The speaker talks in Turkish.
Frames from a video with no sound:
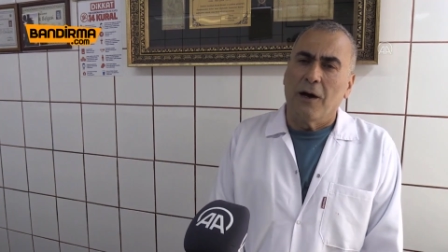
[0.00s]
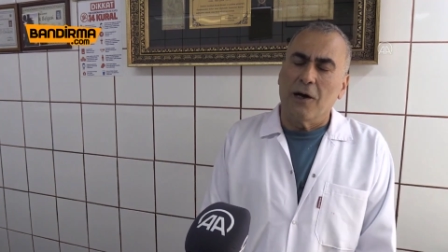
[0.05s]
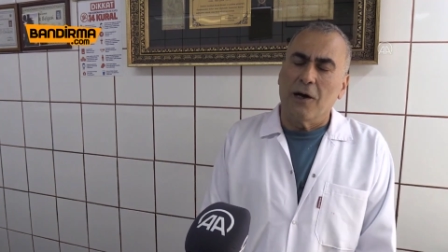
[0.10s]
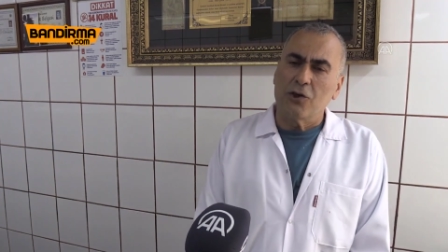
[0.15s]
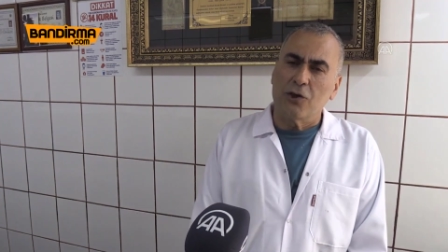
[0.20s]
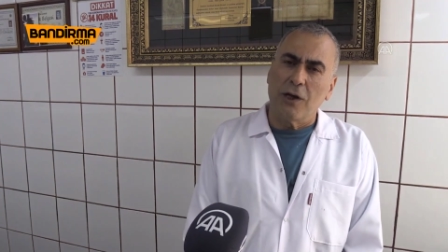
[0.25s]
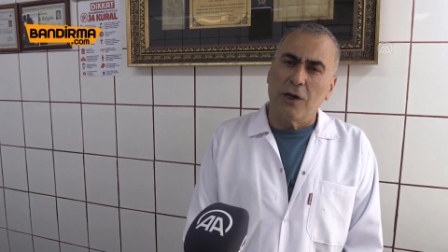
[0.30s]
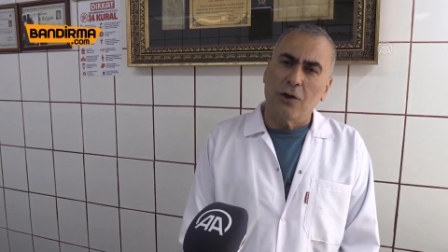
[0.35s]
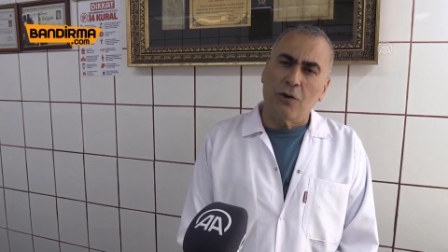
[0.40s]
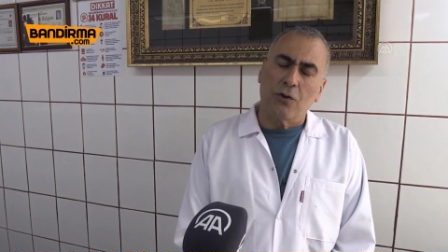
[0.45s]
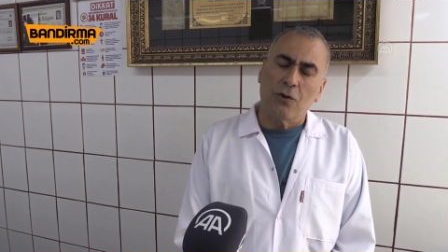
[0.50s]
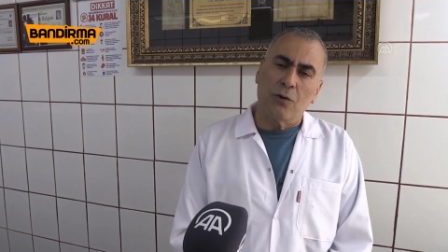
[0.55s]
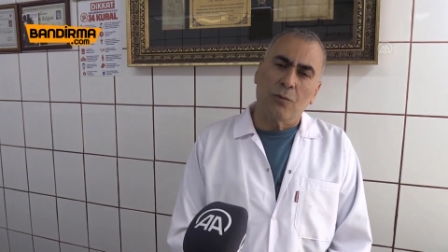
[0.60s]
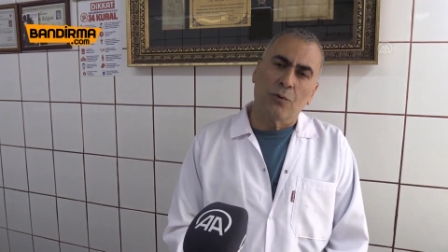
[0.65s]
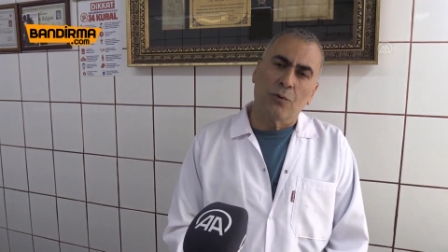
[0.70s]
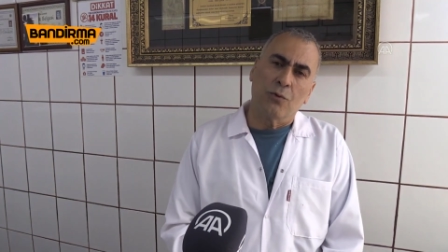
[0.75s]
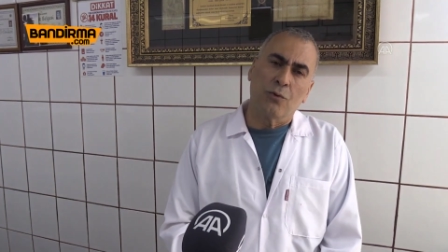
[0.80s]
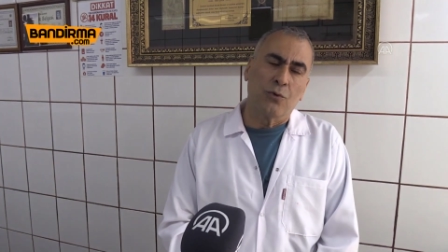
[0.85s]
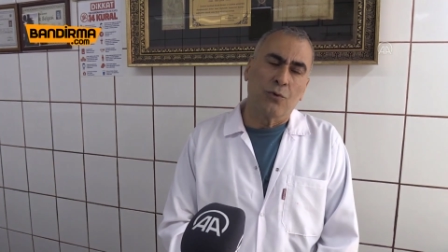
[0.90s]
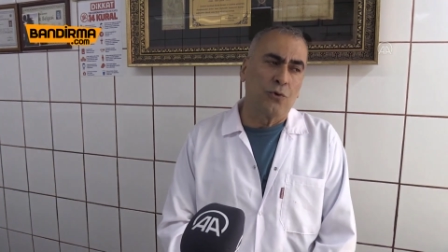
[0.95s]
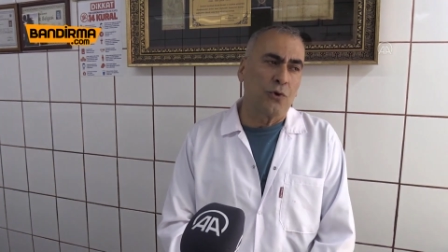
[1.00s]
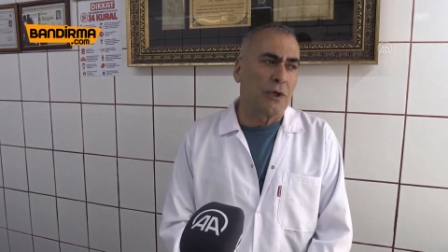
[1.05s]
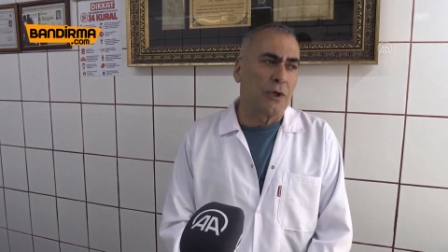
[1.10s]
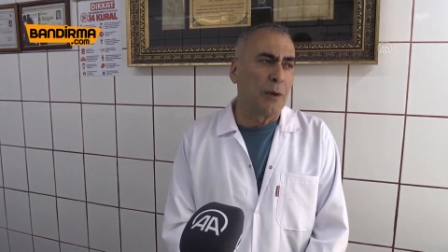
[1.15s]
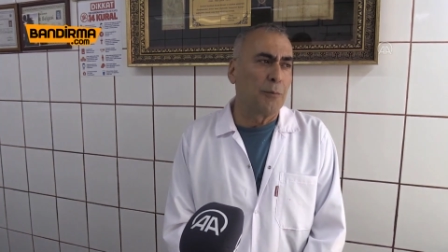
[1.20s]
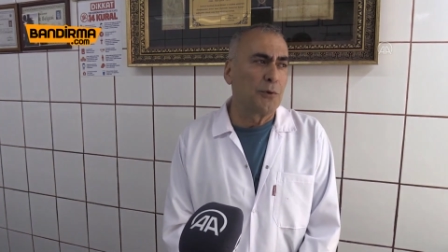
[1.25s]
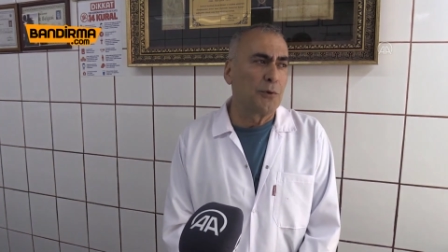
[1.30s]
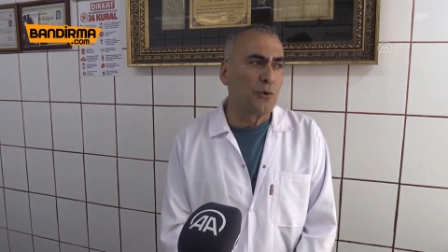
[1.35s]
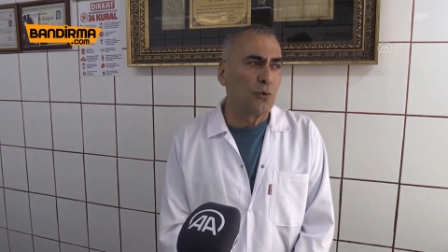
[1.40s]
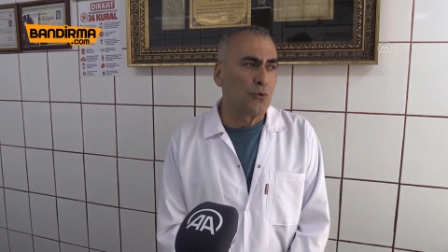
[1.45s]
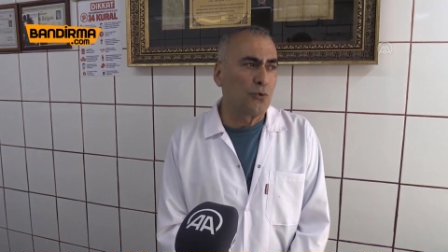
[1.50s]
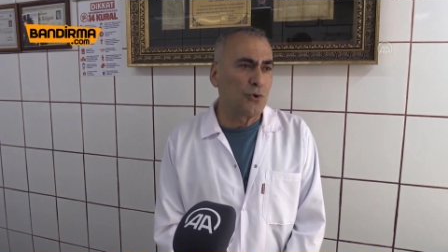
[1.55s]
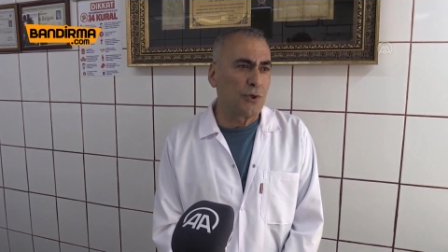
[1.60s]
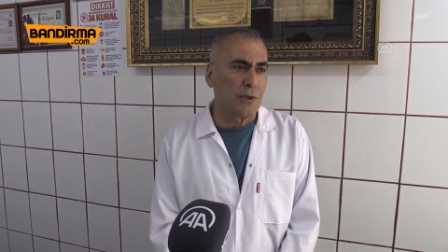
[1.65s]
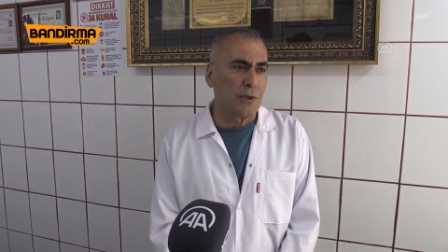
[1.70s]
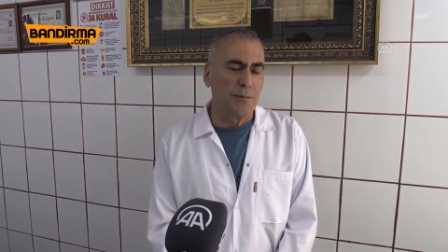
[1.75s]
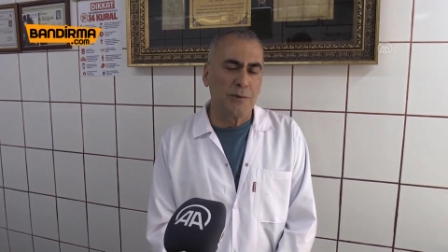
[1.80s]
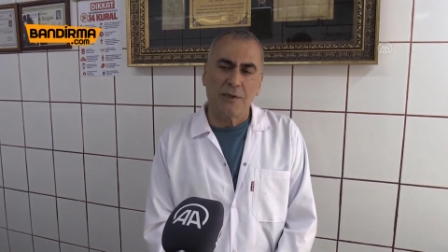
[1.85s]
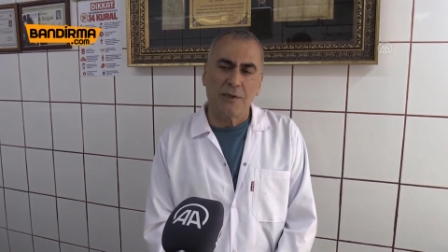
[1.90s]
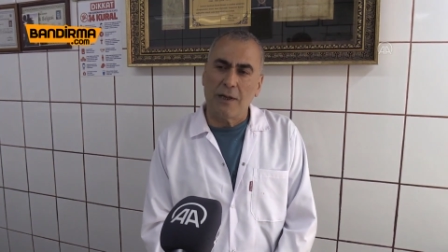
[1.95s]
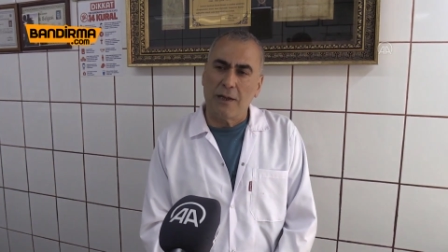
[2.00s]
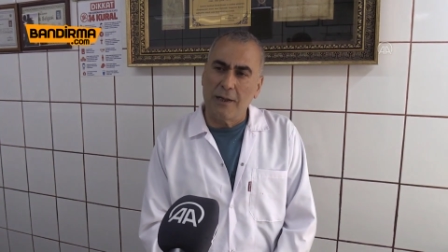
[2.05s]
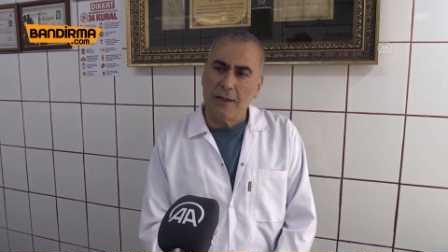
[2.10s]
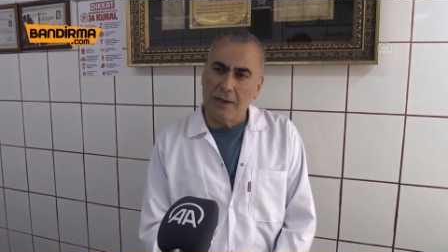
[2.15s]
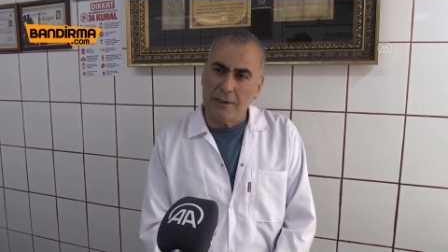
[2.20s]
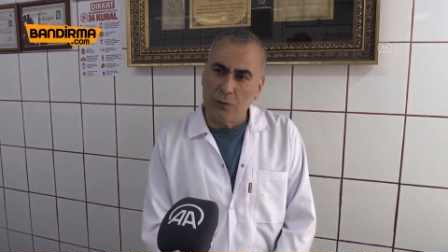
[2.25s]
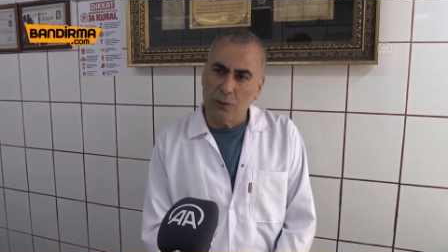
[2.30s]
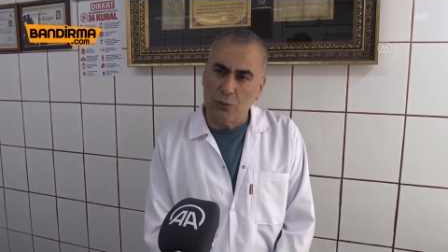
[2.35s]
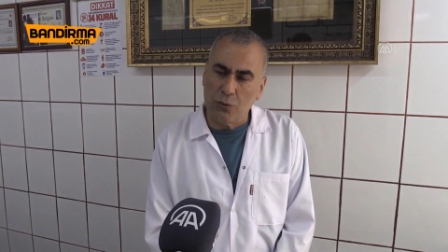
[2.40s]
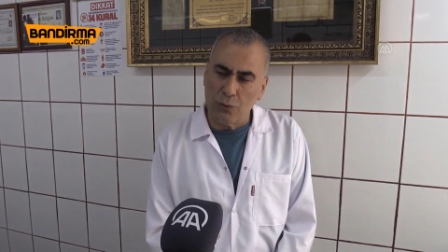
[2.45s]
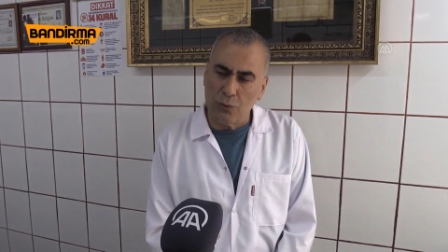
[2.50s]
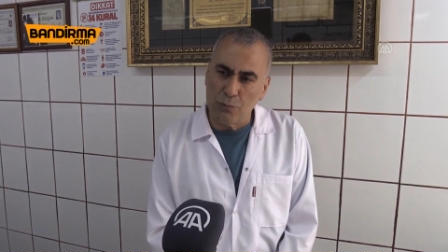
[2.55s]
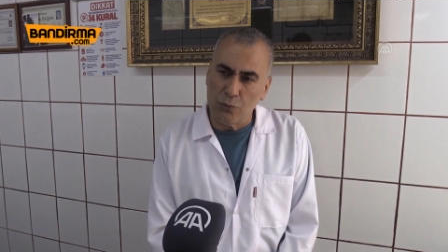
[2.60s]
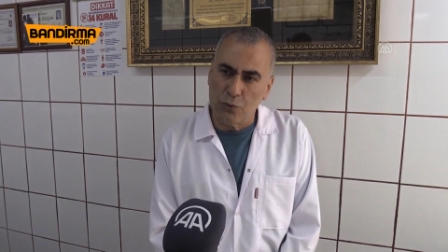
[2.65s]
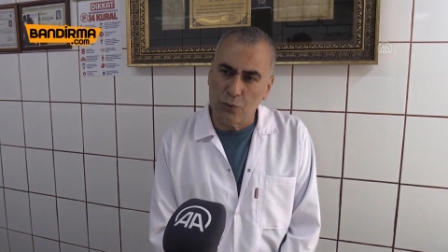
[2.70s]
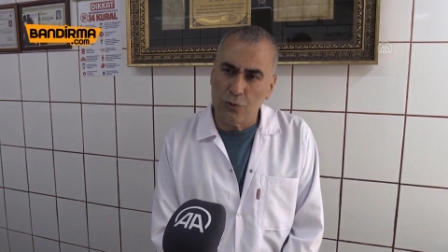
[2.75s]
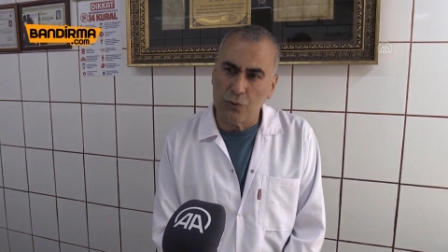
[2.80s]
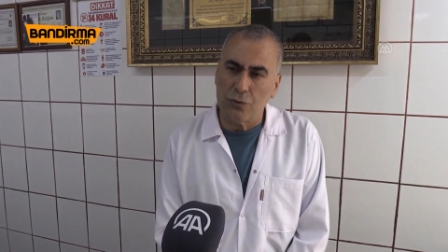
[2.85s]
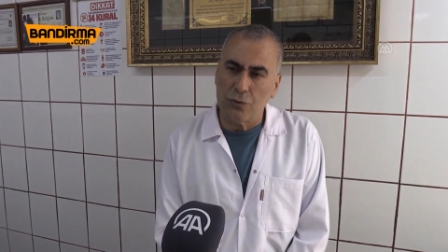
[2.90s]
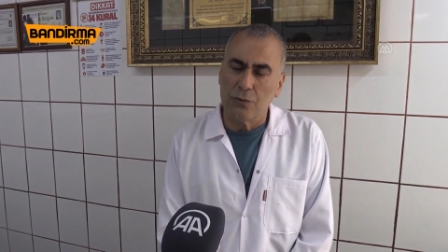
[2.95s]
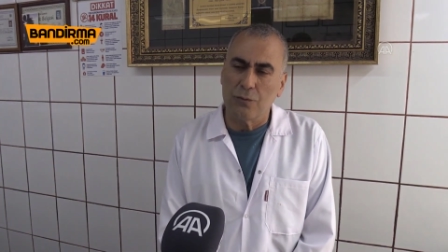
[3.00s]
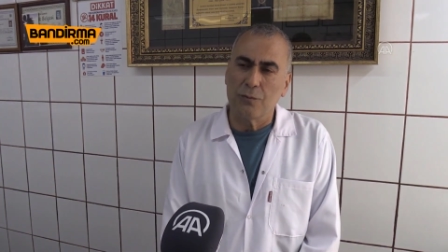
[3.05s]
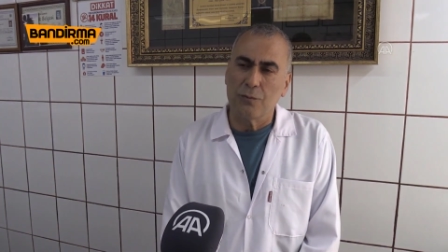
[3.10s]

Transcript: Aşağı yukarı bu dükkan 1920 senelerde kurulmuştur.